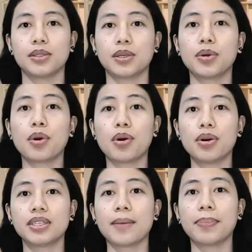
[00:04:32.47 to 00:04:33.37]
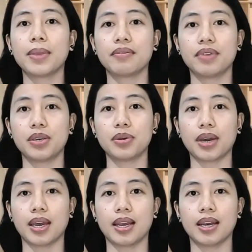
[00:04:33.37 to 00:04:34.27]
So yung concept ng
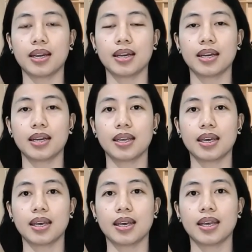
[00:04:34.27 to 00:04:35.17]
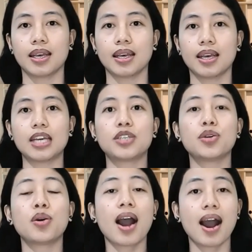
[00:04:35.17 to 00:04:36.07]
VUL is
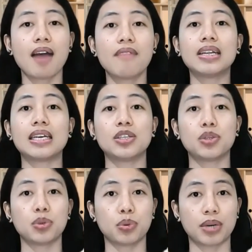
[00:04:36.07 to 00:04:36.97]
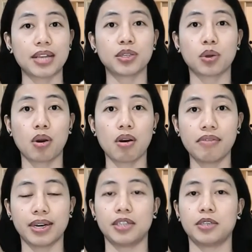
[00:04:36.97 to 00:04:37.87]
you have an insurance
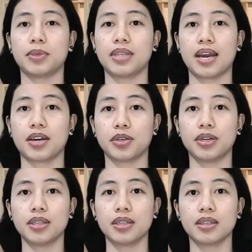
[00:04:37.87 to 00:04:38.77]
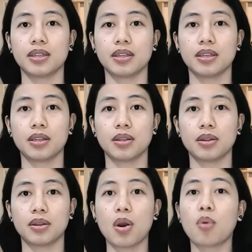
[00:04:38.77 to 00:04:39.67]
coverage protection
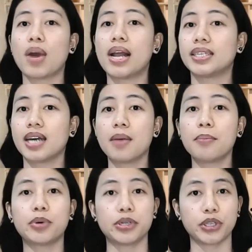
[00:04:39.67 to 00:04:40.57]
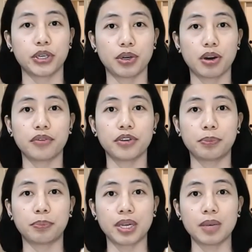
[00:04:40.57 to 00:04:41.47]
while some portion of your
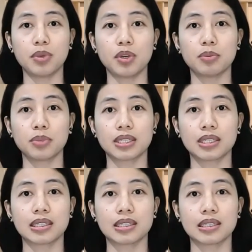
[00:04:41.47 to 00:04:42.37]
premiums